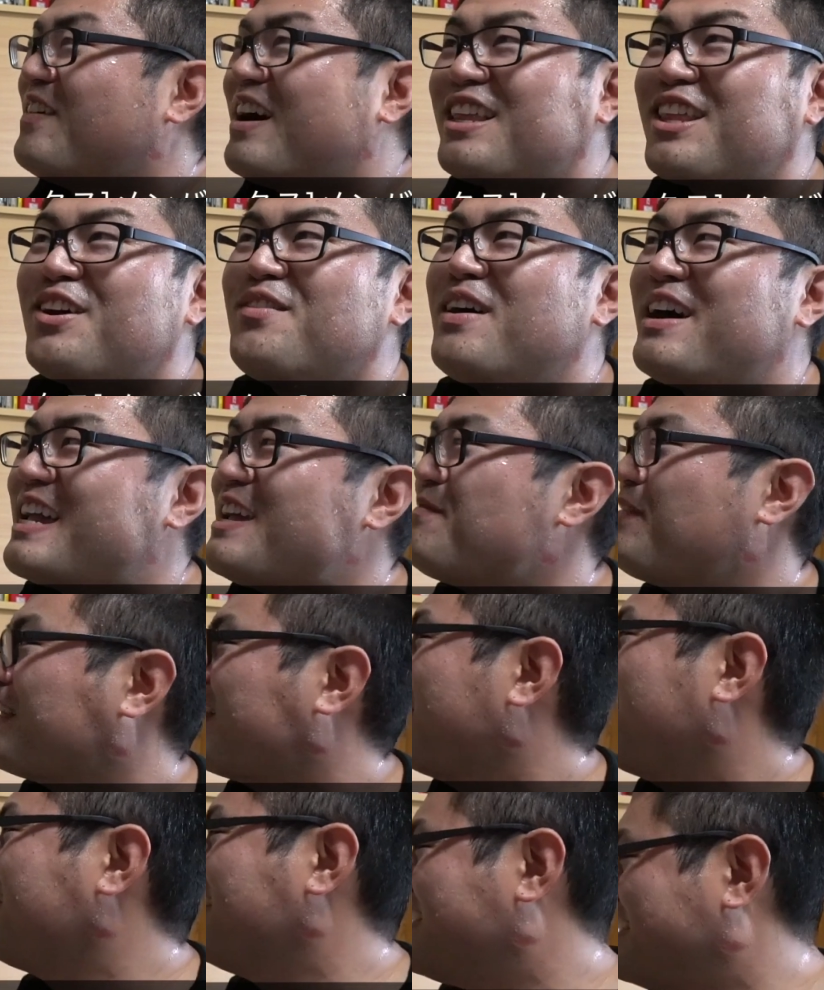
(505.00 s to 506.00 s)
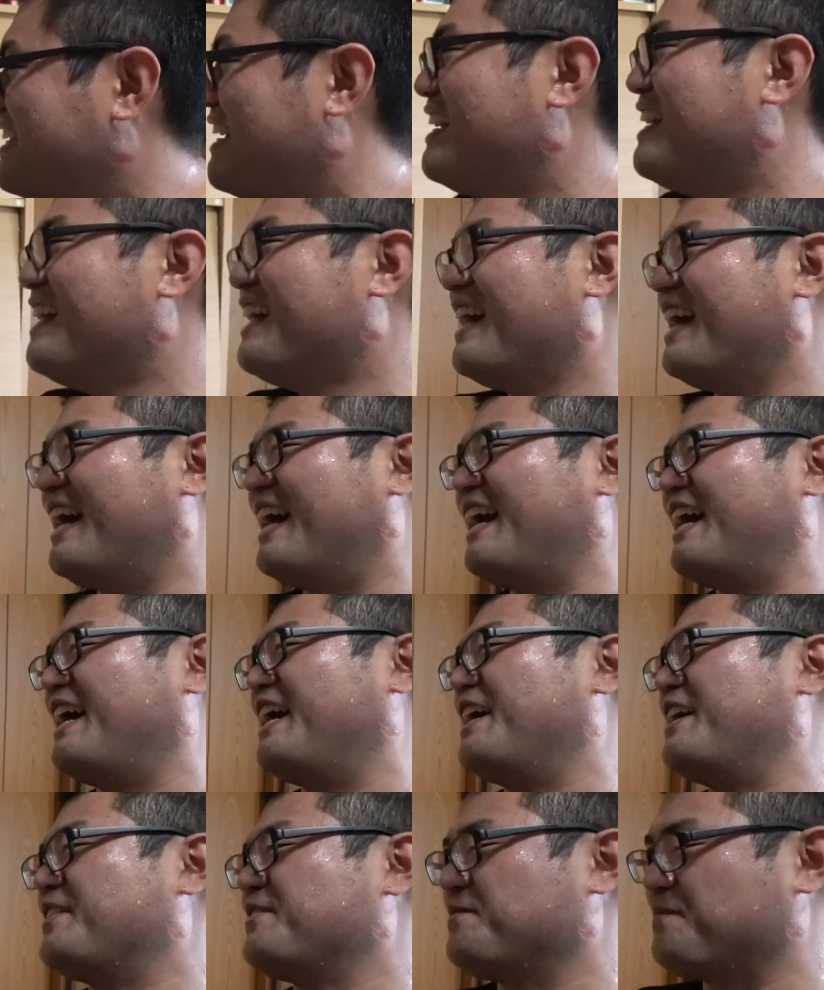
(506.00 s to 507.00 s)
窓巻きパターンですね。
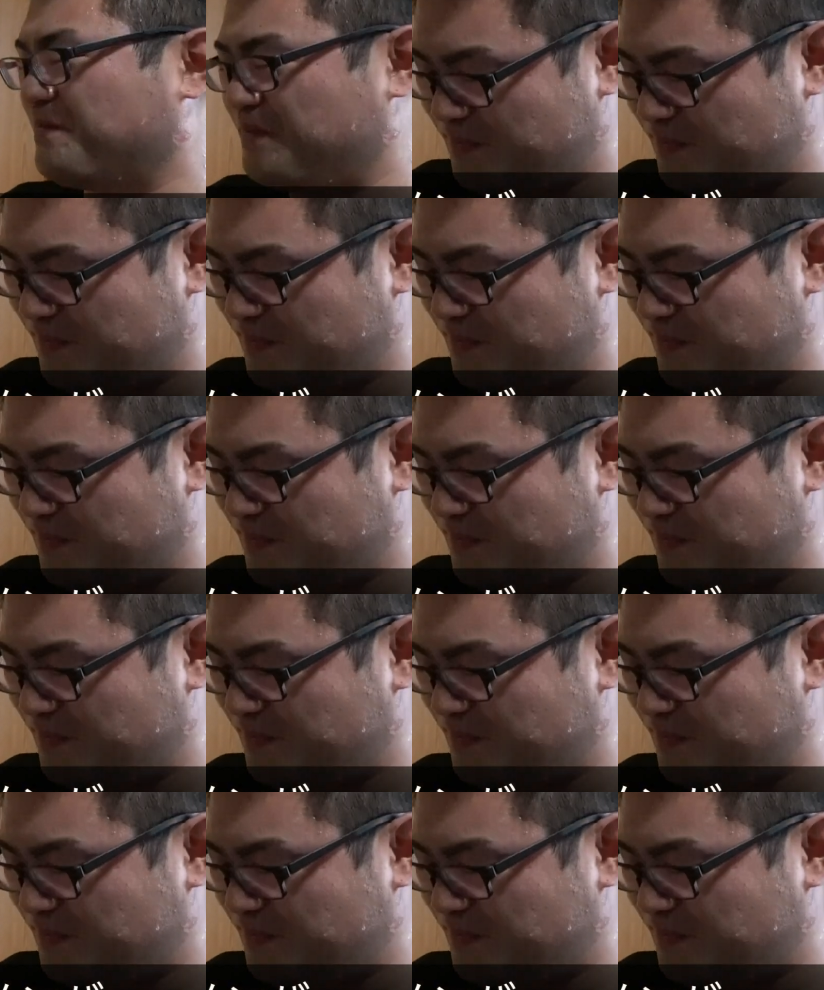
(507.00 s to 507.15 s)
はい。